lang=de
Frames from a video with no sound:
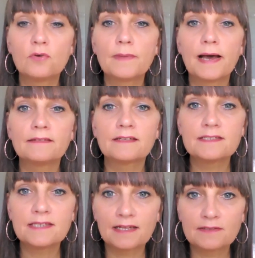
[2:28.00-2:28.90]
um
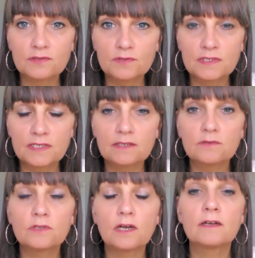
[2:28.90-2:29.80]
anderes anzuziehen
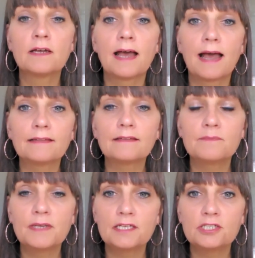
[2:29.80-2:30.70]
und auch andere
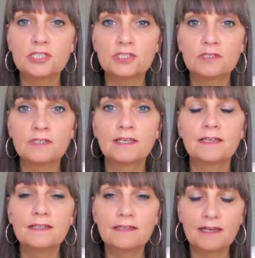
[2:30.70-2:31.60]
Menschen
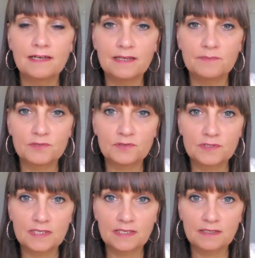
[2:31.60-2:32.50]
in dein Leben zu
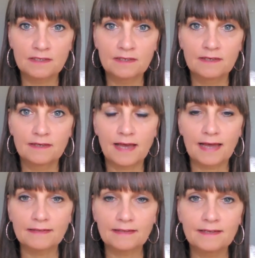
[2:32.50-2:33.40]
ziehen,
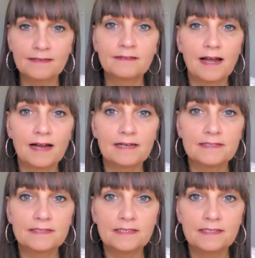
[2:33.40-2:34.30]
andere
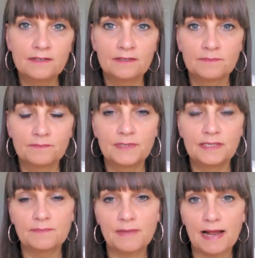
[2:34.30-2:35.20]
als die
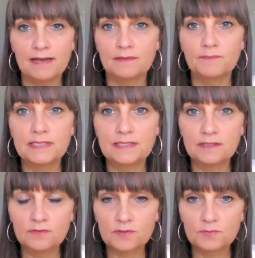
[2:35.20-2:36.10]
mit dem alten
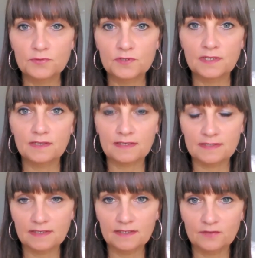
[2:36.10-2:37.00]
Beziehungsmuster,
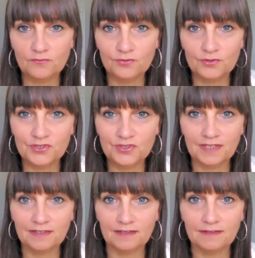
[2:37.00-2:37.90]
das ja nicht
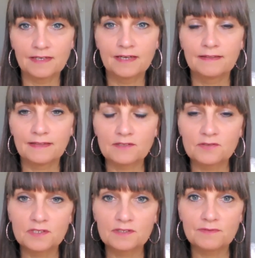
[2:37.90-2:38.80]
funktioniert hat.
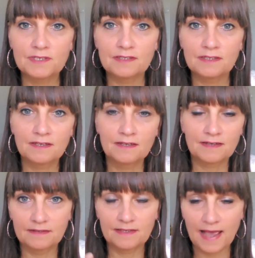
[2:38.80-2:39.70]
Dazu ist es wichtig,
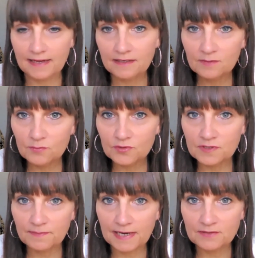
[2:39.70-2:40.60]
die eigenen
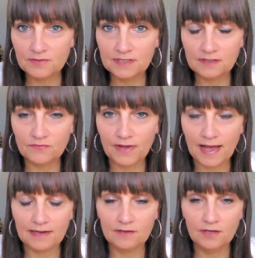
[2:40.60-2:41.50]
Muster mal zu
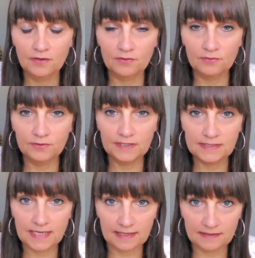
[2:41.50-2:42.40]
hinterfragen. Und
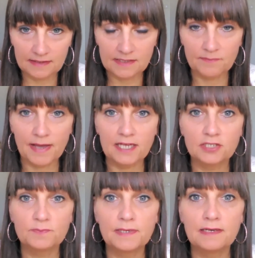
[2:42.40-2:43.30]
ich zeige dir jetzt ein
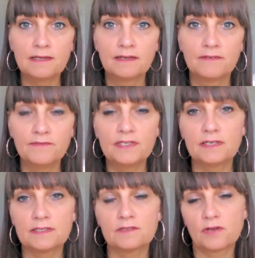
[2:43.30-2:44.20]
Beispiel, wie
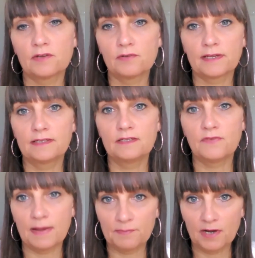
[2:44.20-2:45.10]
das neurokreativ
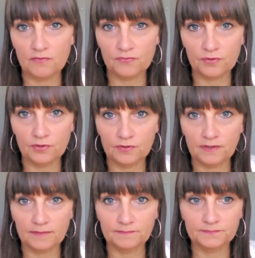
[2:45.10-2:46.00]
ablaufen
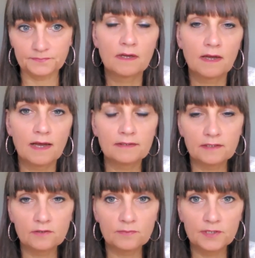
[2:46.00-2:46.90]
könnte.
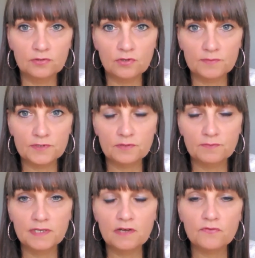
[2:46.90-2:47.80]
Angenommen, du kommst zu
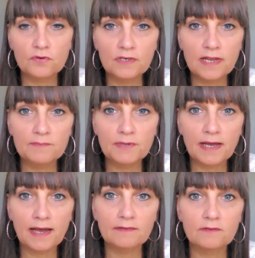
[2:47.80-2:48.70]
mir auf
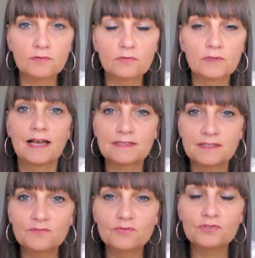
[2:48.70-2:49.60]
Online-Beratung und hast
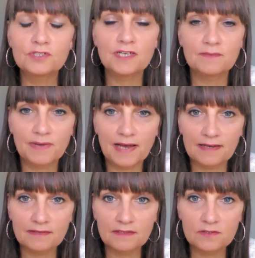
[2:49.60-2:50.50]
den Wunsch, einen
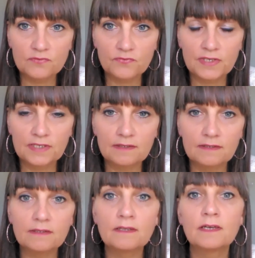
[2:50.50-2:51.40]
Partner zu
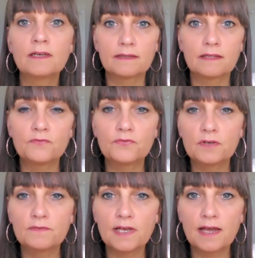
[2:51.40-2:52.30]
finden, dann
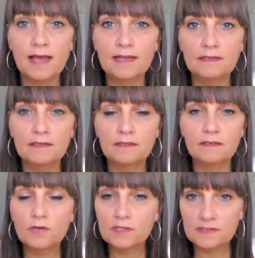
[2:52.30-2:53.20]
führen wir ein
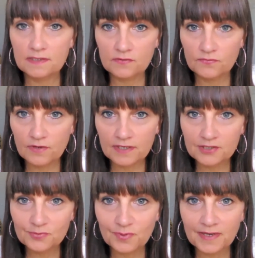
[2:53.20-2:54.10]
kurzes
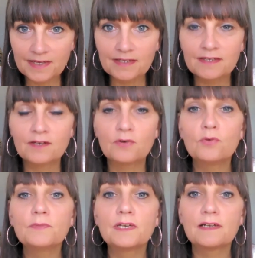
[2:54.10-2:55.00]
Vorgespräch,
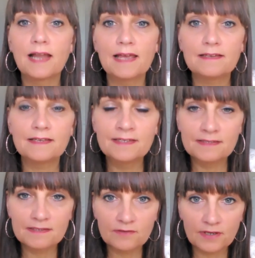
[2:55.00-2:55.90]
um dann gleich
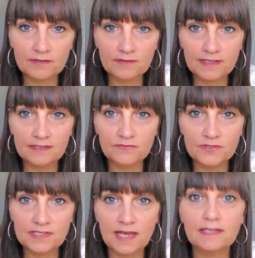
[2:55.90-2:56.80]
ins
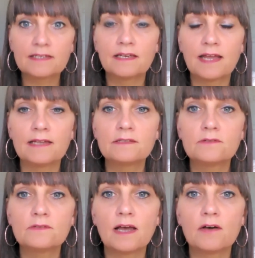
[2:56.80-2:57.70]
neurokreative Zeichnen
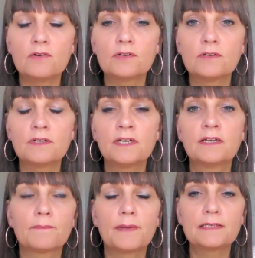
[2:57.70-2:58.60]
einzutauchen.
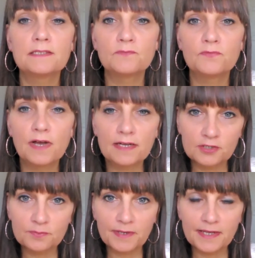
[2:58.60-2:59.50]
Bei diesem
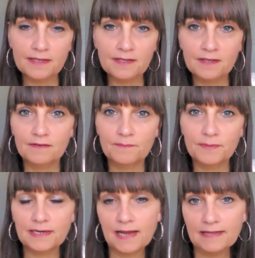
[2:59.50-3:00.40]
Vorgespräch
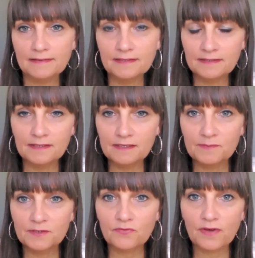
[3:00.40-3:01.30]
begleite ich dich
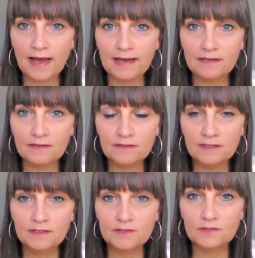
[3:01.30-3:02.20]
mit Fragen,
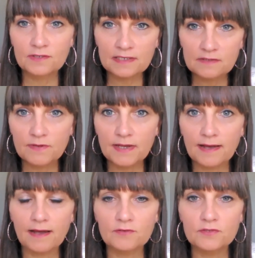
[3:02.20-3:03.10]
sodass wir
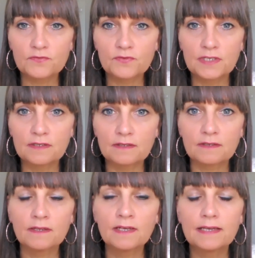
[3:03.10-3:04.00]

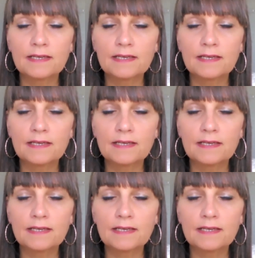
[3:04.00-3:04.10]
herausfinden,